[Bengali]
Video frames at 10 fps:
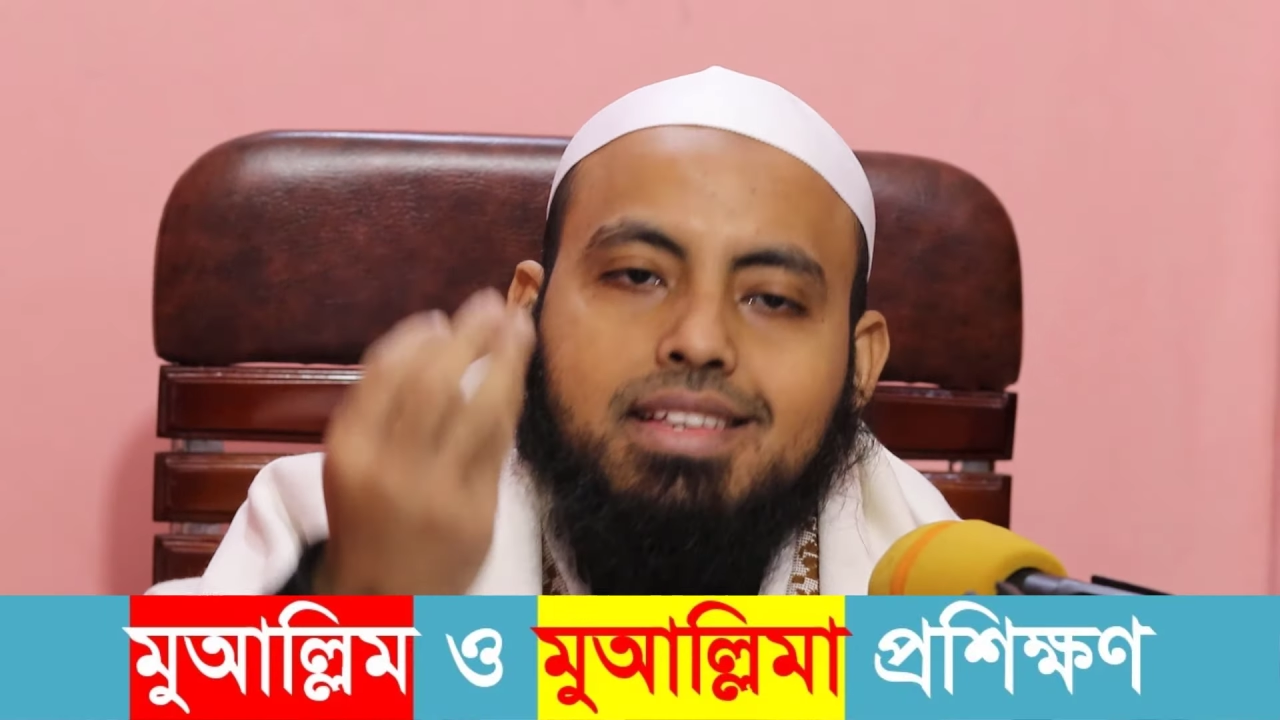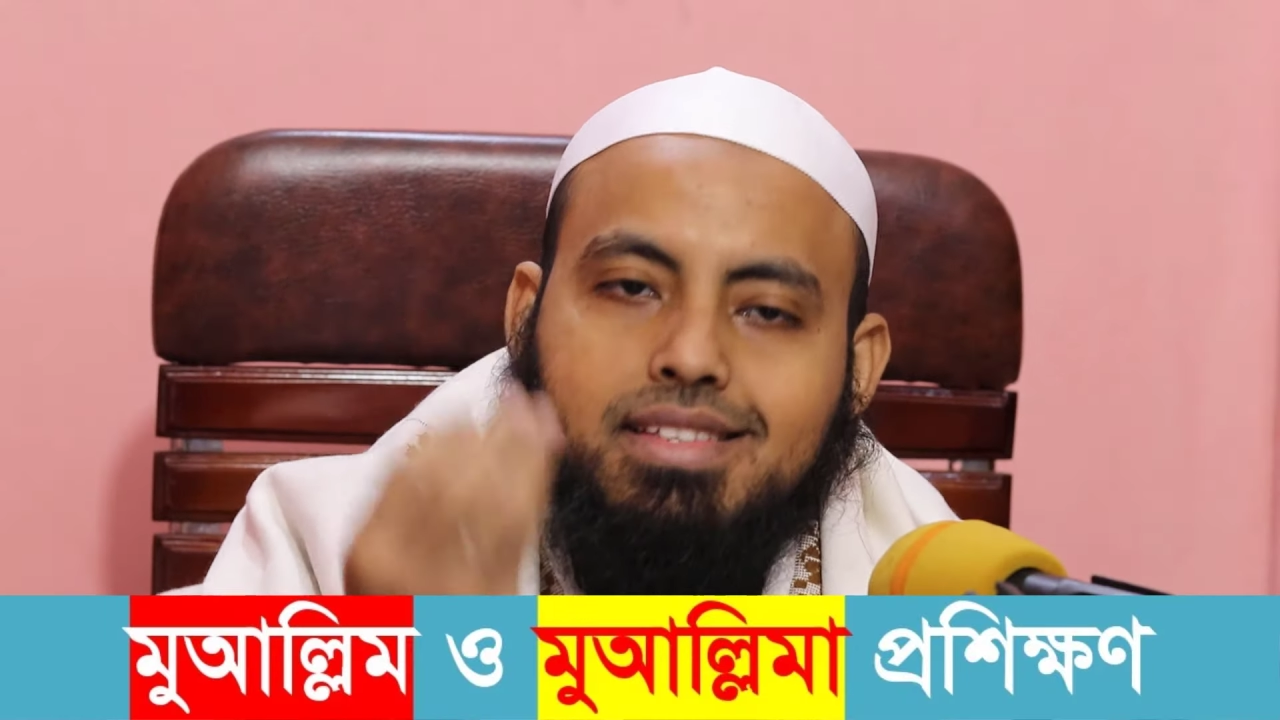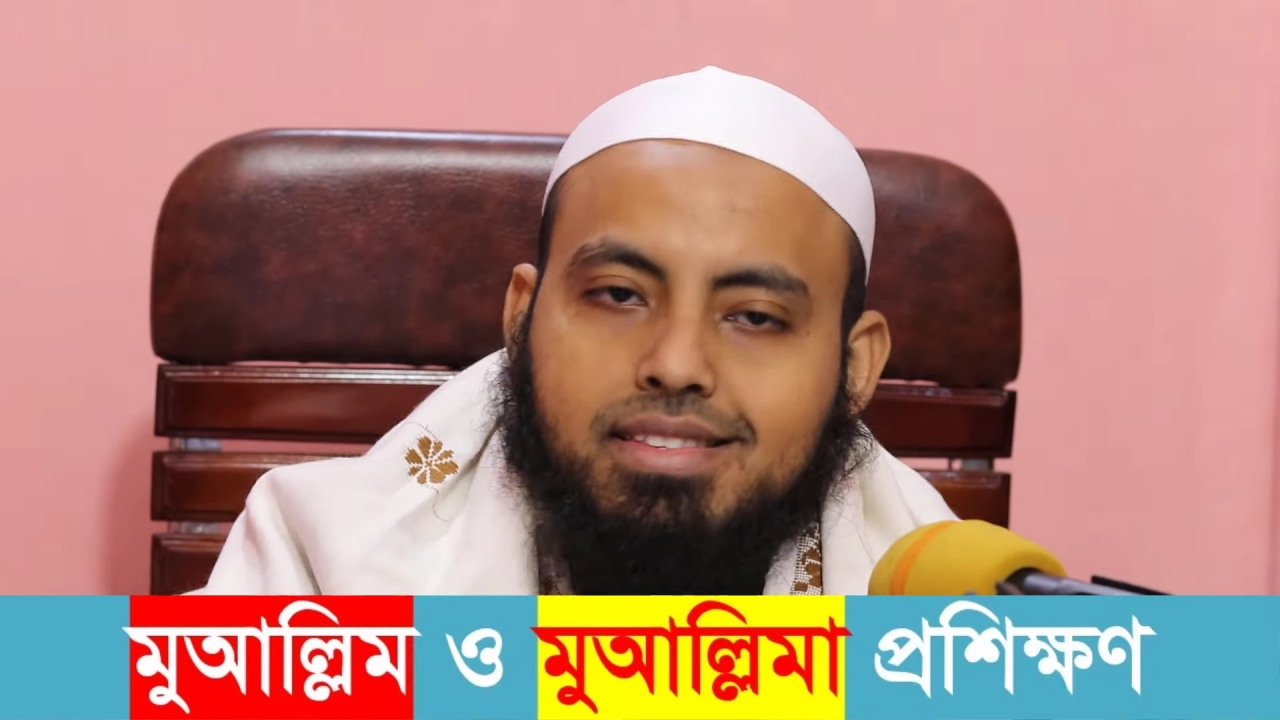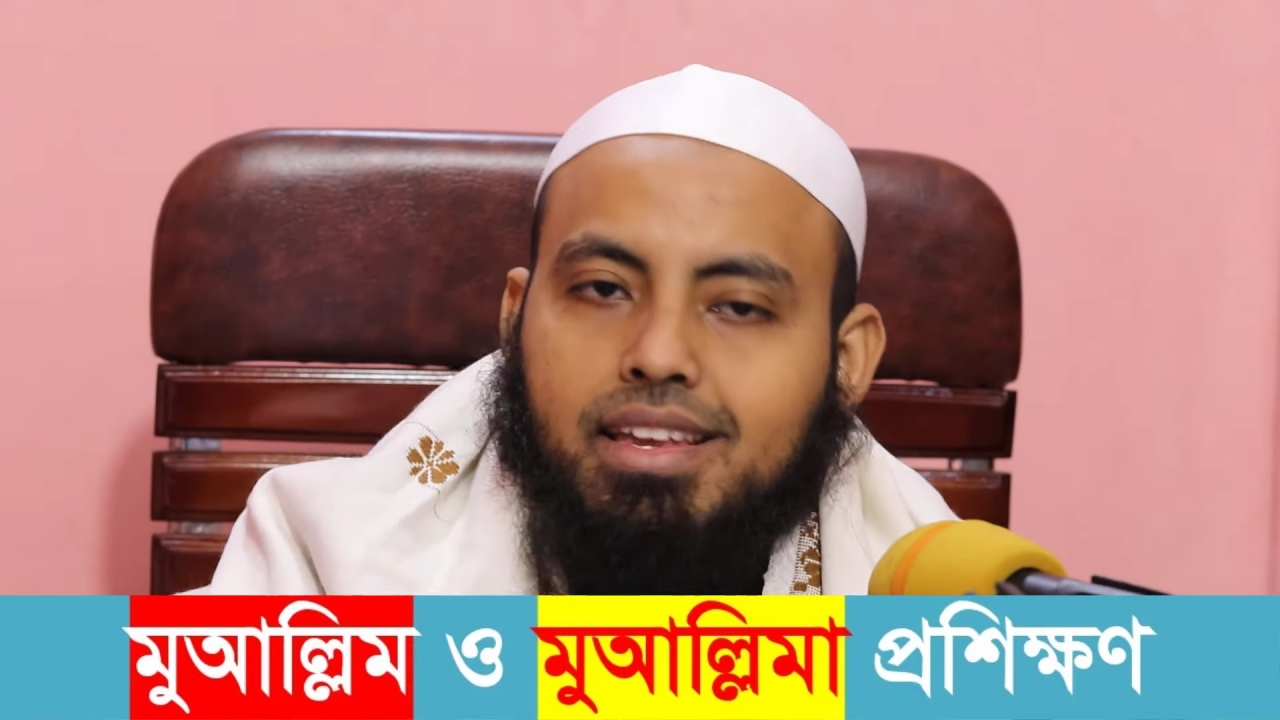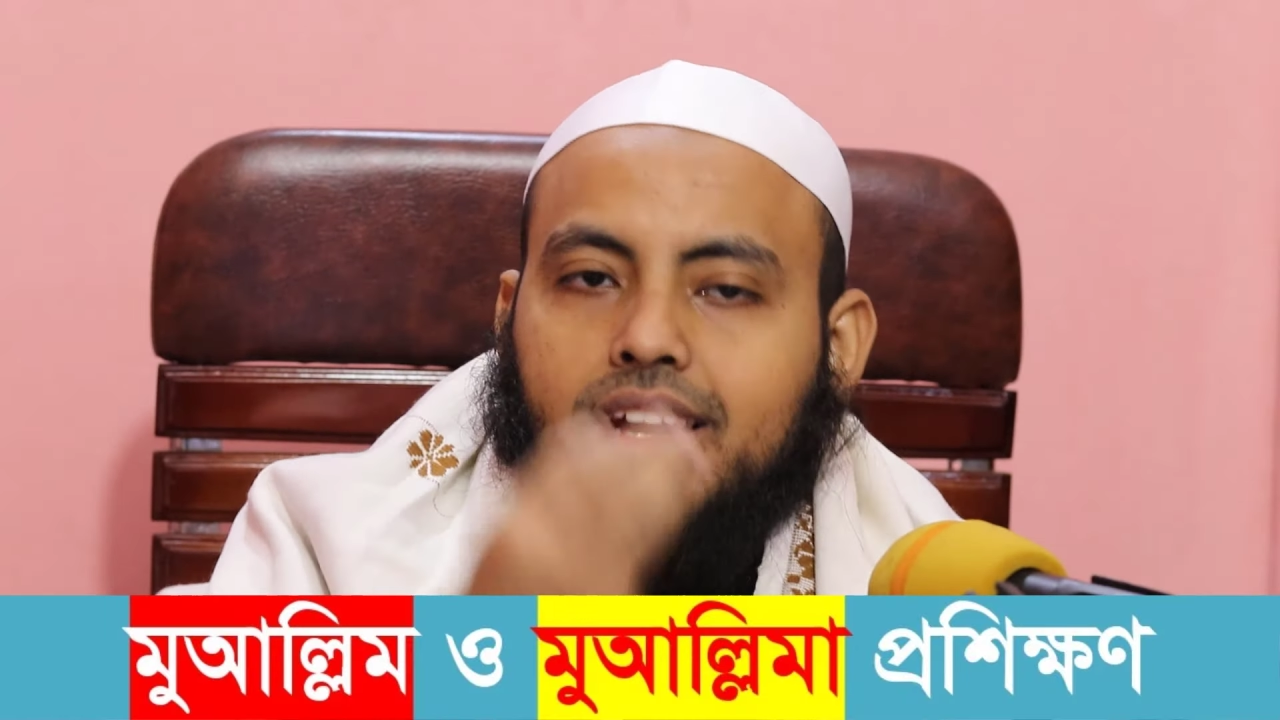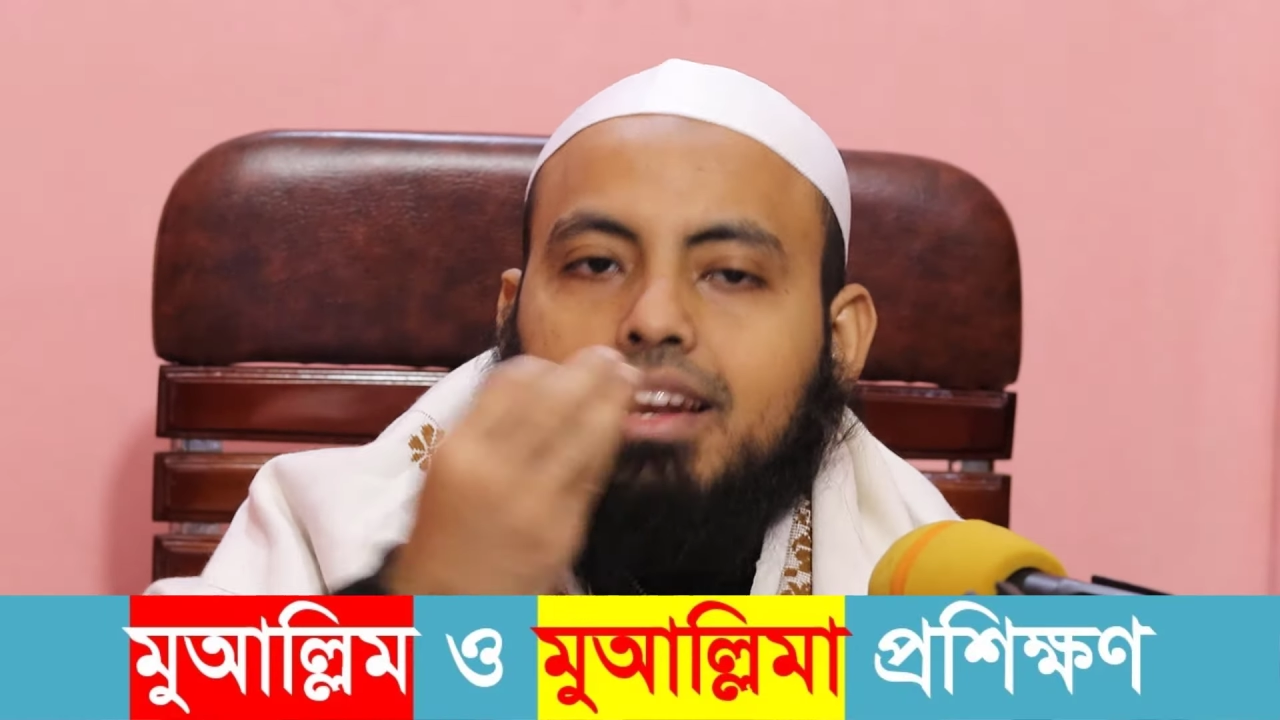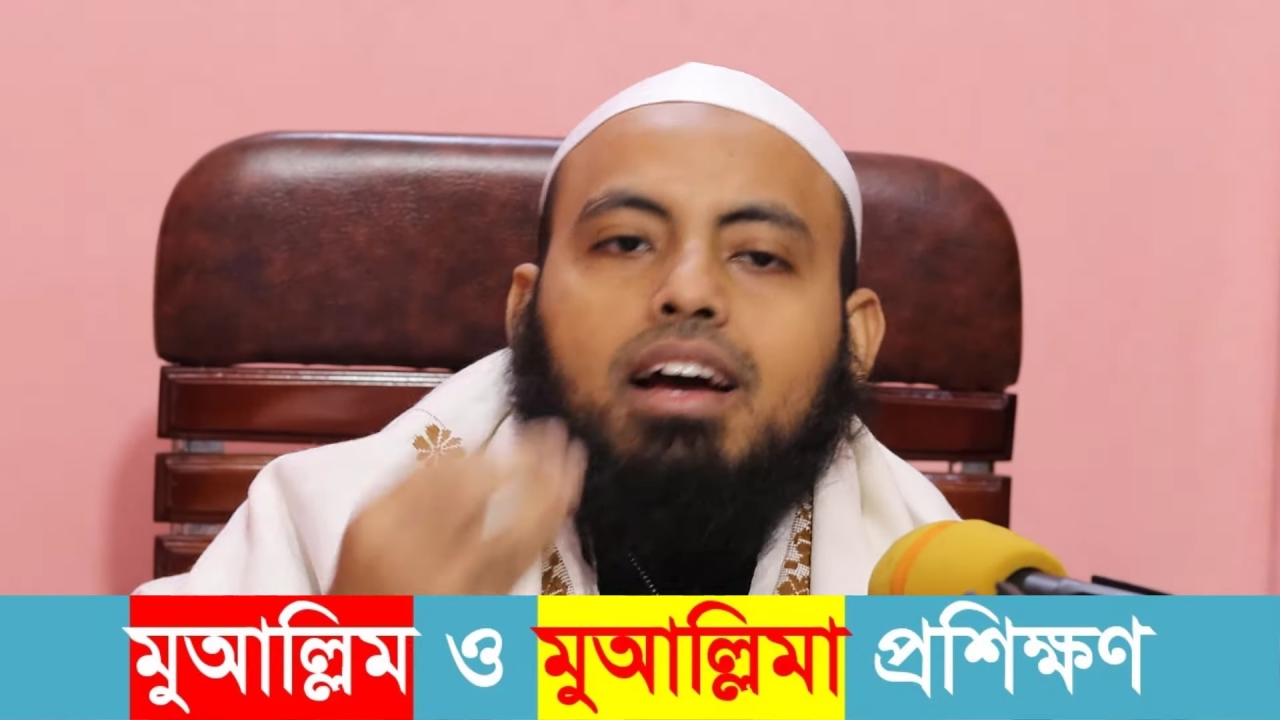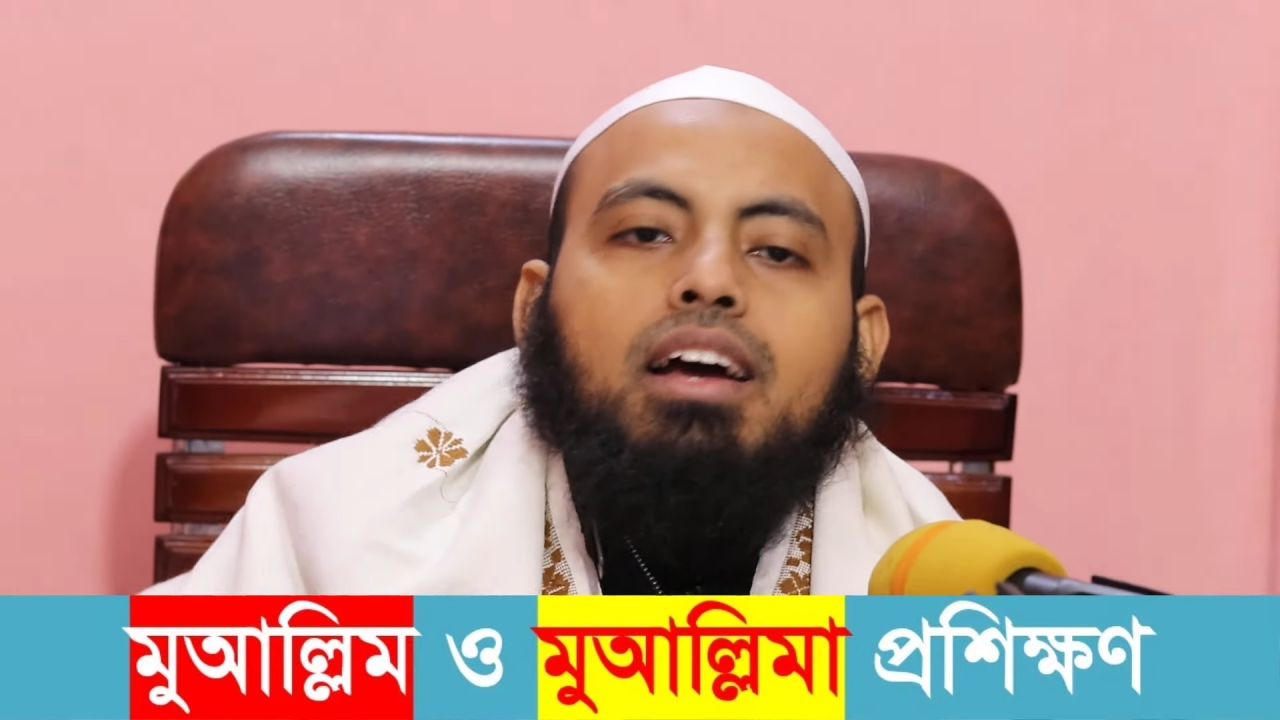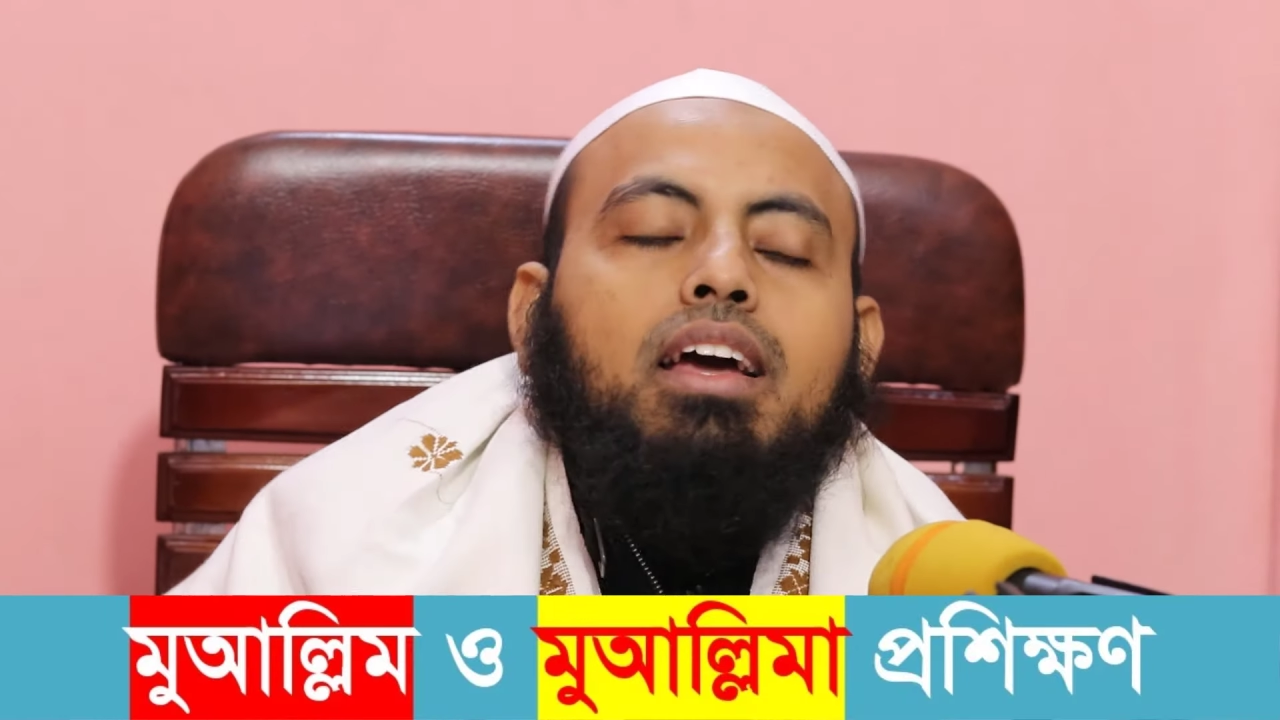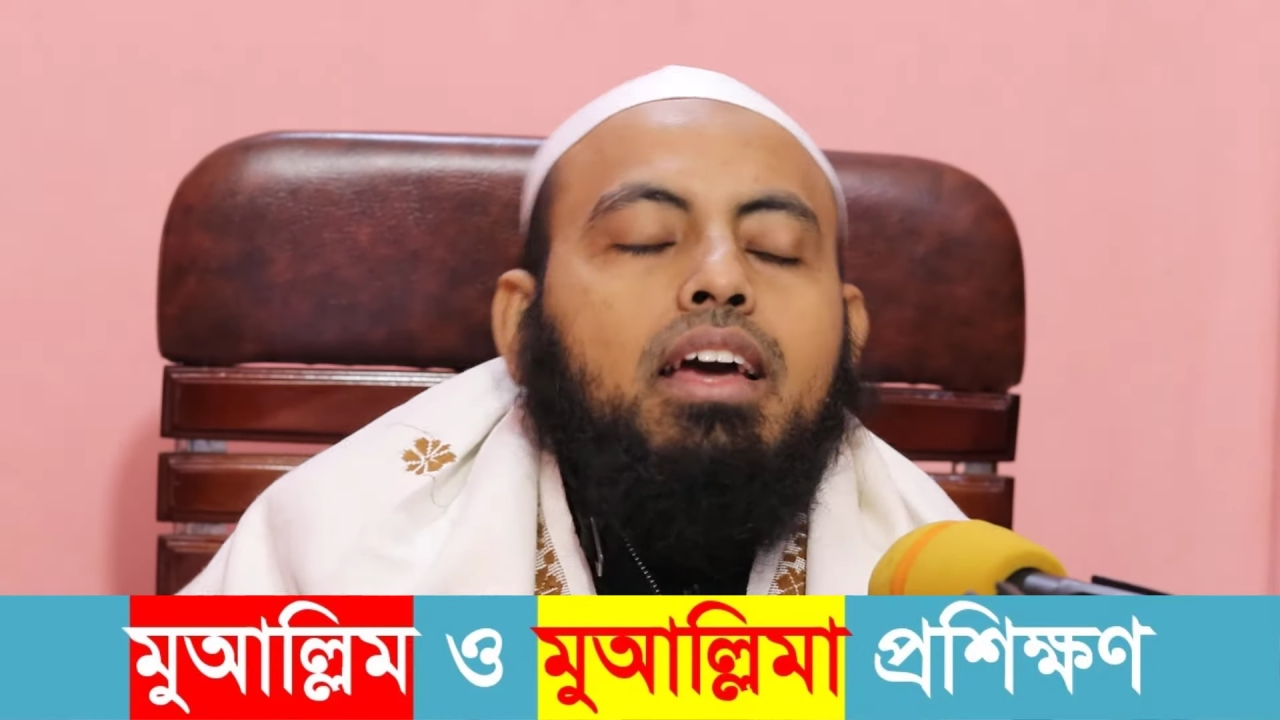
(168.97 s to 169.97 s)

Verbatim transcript: ইস্তিয়ালা